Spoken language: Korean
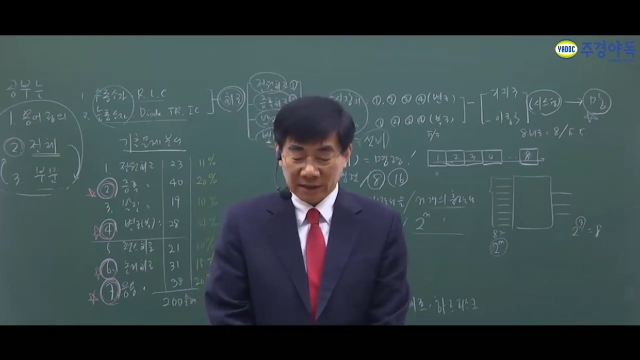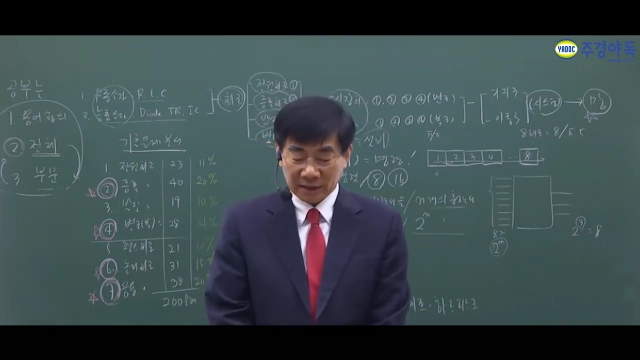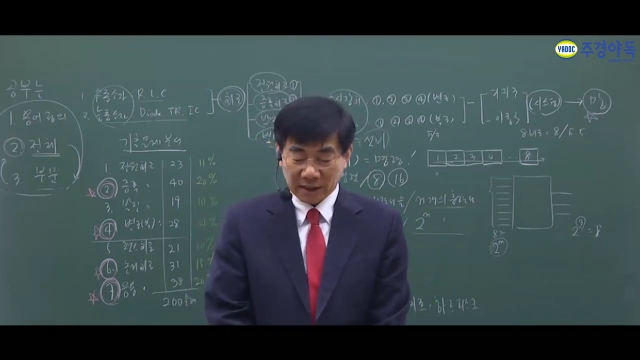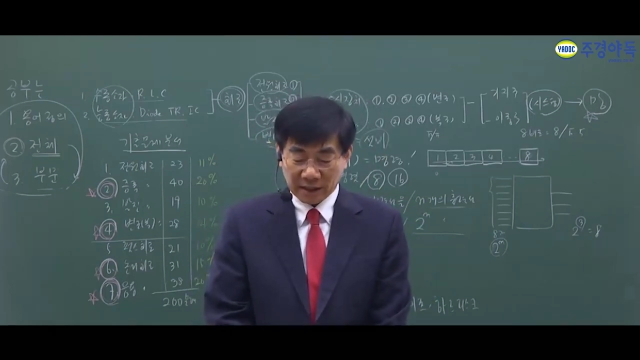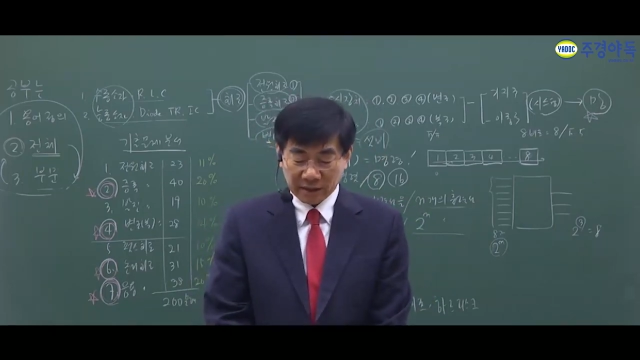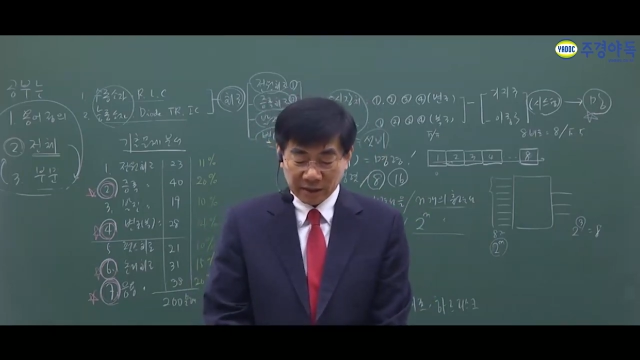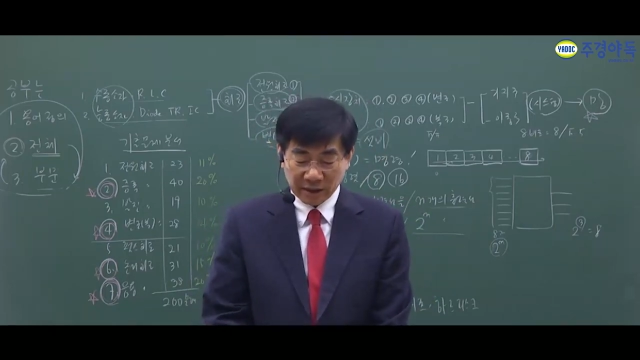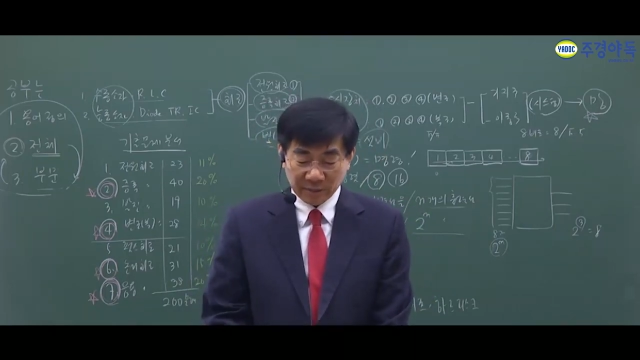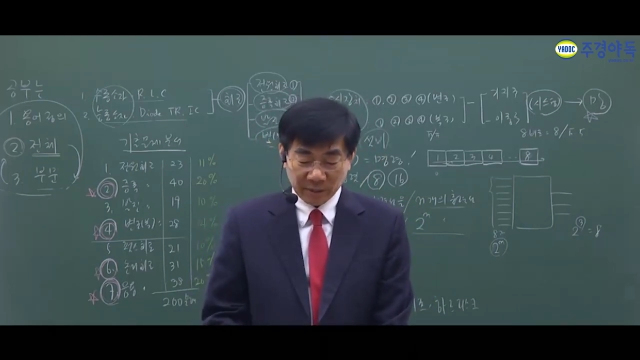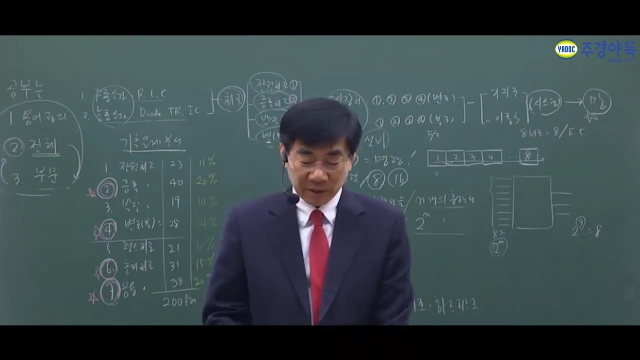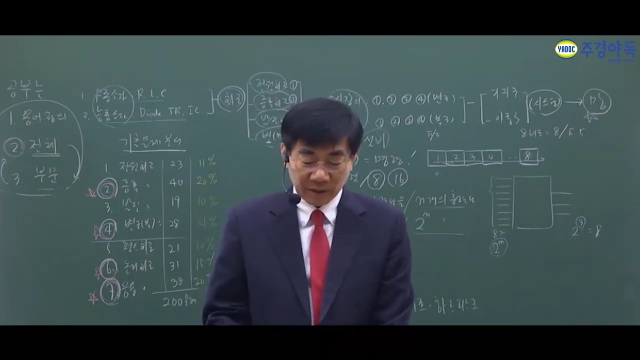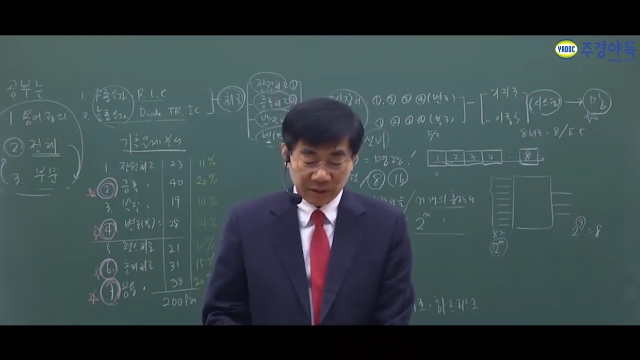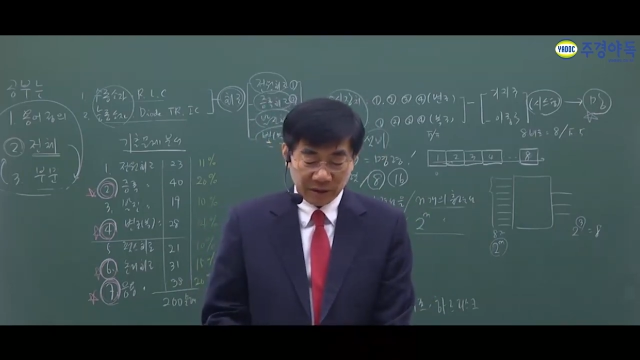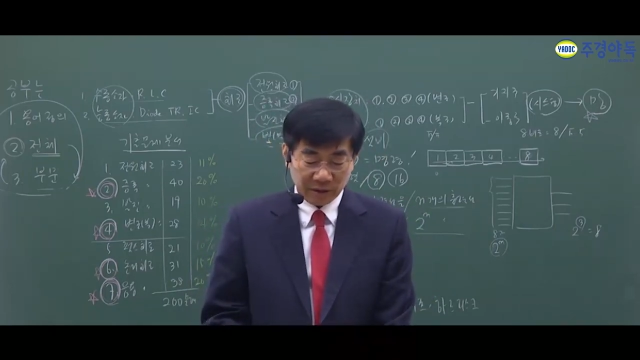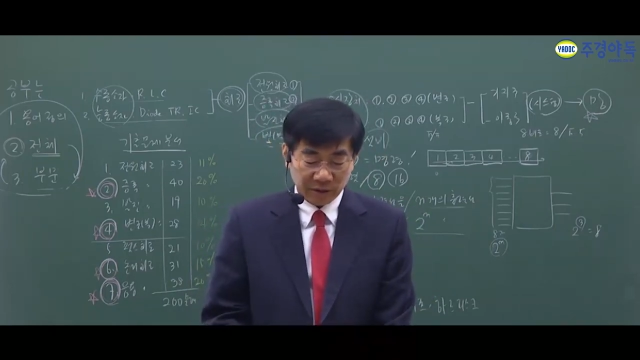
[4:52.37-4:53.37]

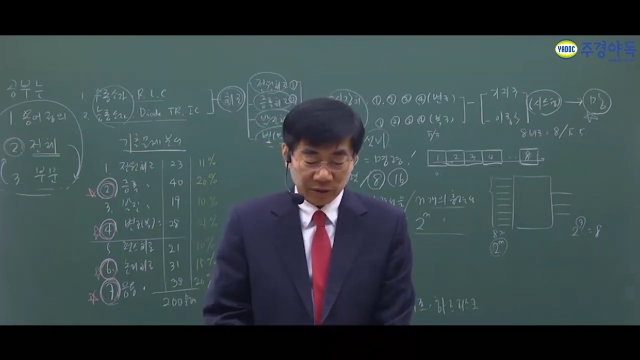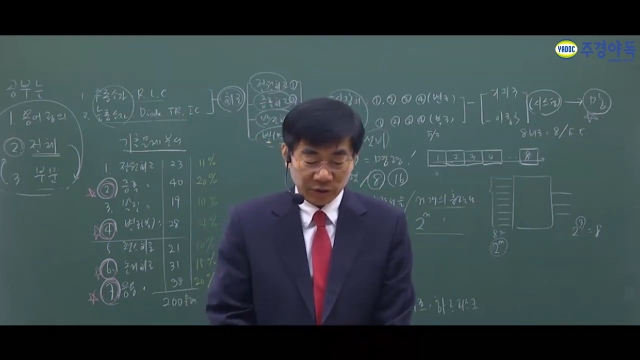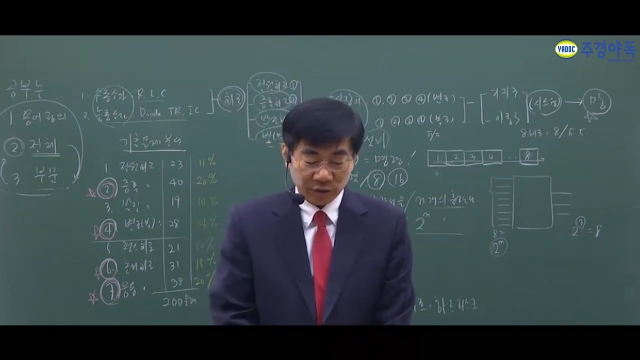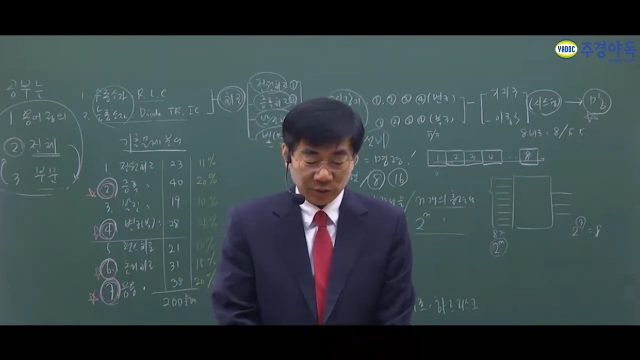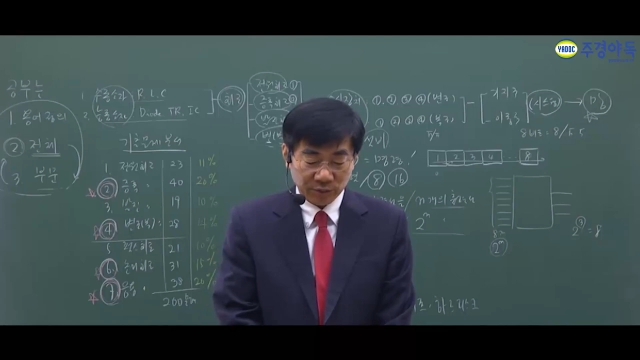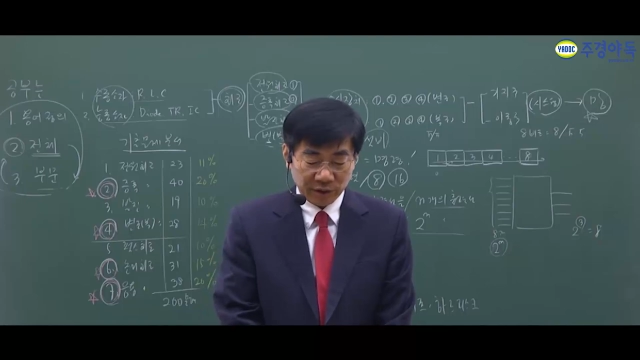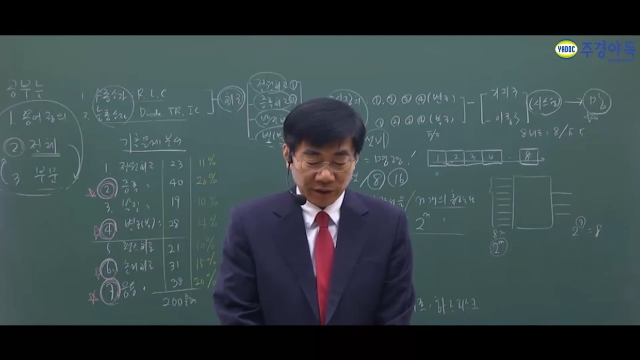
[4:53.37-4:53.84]
가능하면 좀